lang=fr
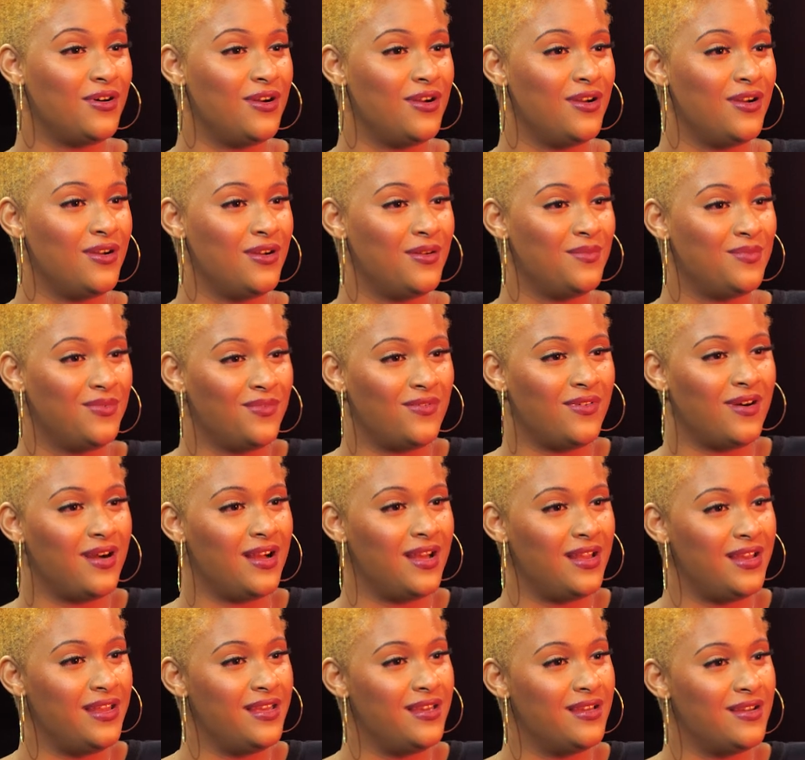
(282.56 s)
pour
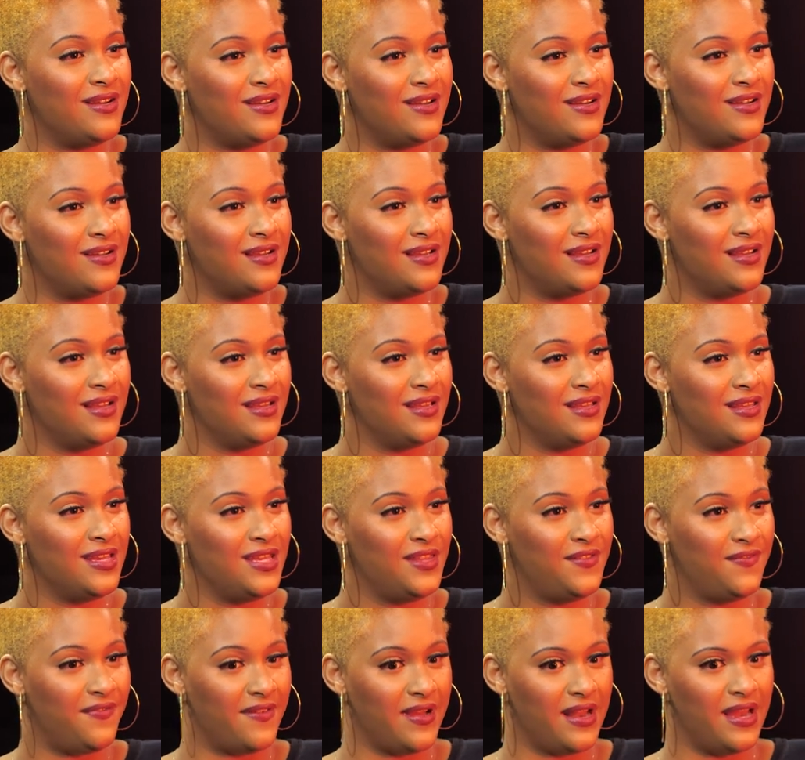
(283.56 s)
pouvoir aller.
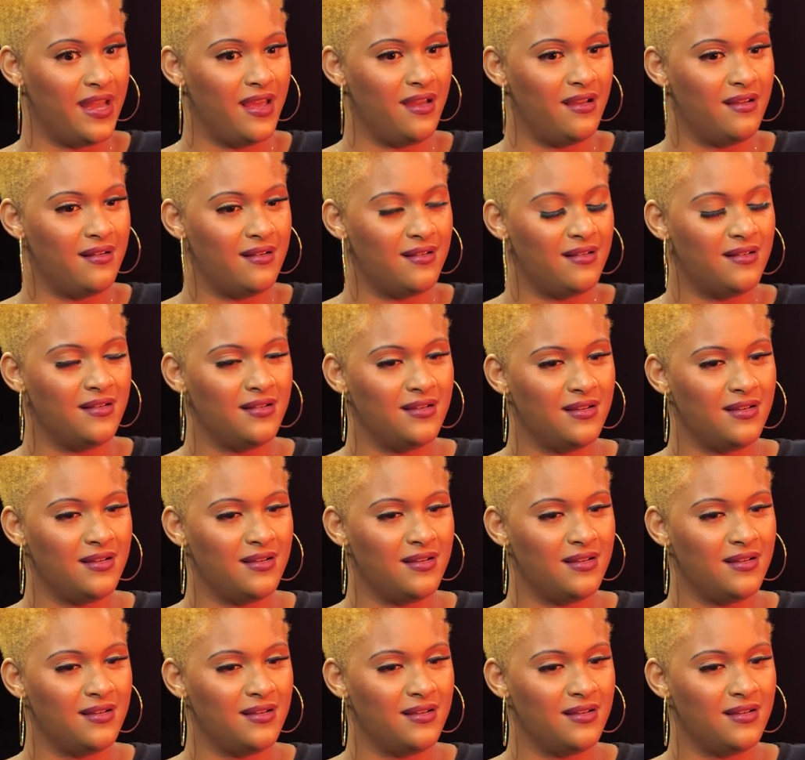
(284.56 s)
il fallait. Bah,